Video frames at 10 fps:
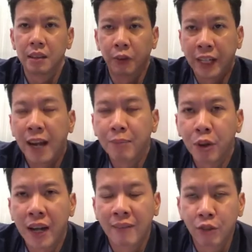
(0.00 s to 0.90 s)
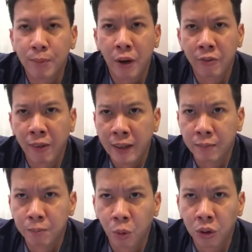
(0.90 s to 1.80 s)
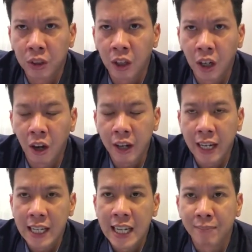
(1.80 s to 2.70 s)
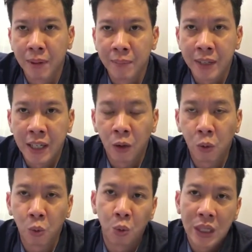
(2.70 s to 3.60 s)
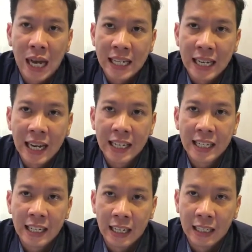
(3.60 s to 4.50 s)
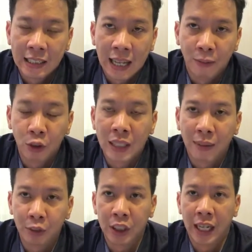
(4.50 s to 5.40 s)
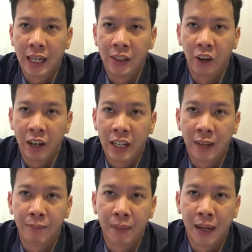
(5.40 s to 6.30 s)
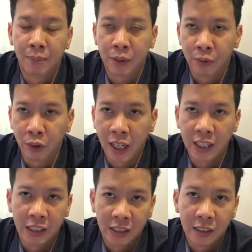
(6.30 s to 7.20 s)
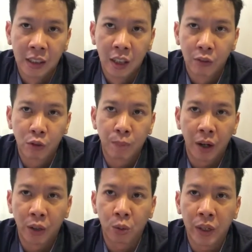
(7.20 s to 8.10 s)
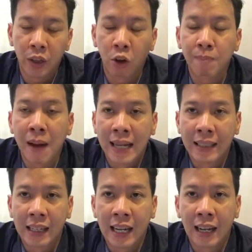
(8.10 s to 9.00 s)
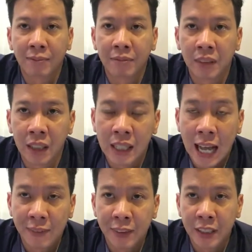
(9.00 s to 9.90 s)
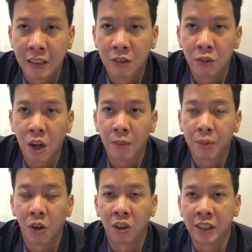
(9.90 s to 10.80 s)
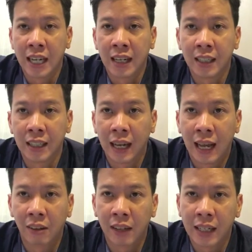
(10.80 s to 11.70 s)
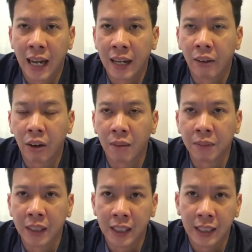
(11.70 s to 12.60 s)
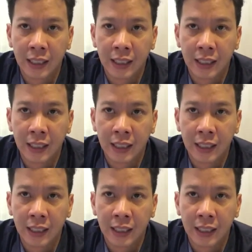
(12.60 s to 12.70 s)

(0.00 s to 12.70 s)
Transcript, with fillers: วัสดีครับ โปรแกรมฟุตบอลวันพุธก็ค่อยขยับมามีคู่ใหญ่ให้ตามลุ้นตามเชียร์กันหน่อยนะครับ มาพรีวิวกันถึงฟุตบอลถ้วยคบปลายตะเลียครับ เดินทางมาถึงรอบรองชนะเลิศแล้วการแข่งขันในรอบนี้